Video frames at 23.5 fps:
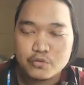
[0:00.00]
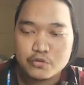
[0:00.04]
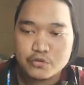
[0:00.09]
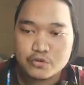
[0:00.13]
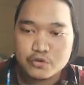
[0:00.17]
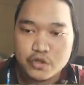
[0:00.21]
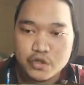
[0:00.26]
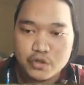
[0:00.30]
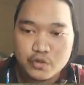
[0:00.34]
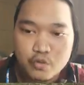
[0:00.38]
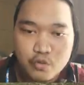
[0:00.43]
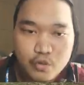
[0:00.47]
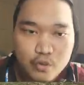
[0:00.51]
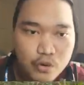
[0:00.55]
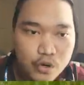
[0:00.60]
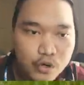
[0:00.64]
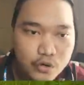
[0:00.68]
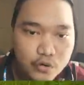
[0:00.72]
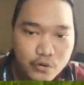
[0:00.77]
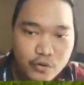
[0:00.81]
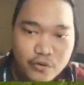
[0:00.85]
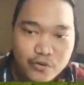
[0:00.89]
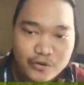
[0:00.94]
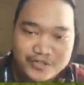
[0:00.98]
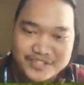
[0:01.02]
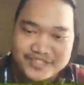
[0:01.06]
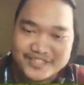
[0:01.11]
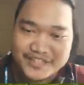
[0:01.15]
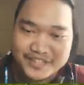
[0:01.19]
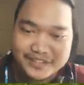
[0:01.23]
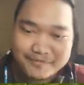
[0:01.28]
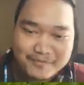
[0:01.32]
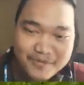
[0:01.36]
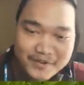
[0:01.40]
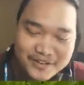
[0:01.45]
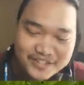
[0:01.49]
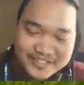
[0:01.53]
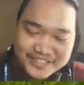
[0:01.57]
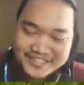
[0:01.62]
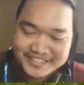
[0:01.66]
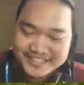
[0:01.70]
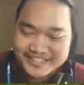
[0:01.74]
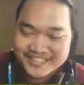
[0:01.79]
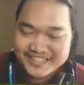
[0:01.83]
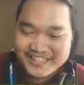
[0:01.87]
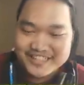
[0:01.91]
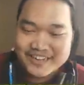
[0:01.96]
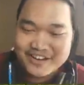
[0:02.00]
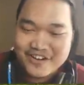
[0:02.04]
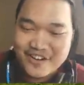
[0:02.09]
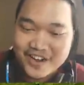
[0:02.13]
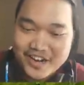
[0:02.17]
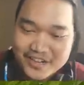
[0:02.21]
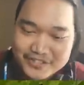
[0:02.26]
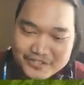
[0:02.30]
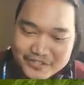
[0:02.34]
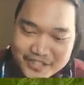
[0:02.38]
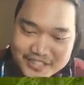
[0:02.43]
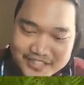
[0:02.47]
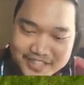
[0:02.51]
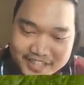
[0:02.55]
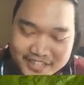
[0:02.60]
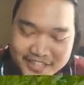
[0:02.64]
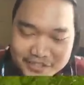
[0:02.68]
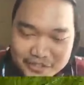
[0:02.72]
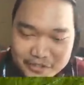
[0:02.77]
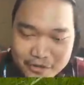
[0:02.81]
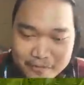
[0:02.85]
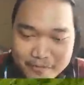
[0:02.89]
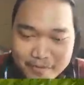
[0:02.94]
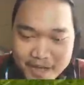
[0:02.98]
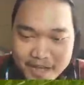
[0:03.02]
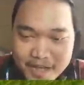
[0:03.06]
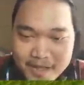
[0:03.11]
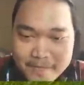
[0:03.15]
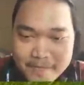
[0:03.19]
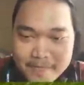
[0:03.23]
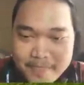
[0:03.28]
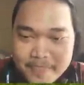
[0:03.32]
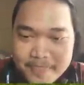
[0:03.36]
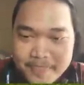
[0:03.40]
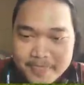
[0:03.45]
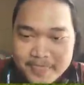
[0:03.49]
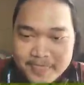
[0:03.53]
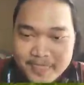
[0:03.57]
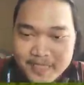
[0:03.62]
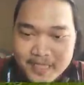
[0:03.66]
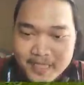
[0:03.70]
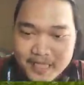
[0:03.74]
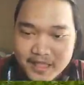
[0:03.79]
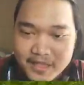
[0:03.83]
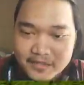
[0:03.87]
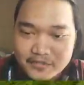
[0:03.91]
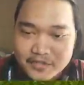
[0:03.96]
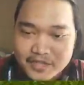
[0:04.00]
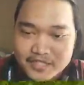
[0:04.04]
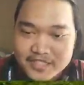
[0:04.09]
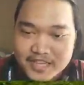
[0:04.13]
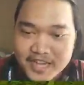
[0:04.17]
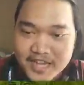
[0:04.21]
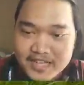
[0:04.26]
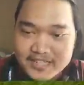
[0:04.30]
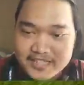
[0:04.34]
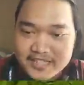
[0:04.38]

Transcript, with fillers: set dua Land Cruiser, bos Oke, langsung aja kita coba Langsung aja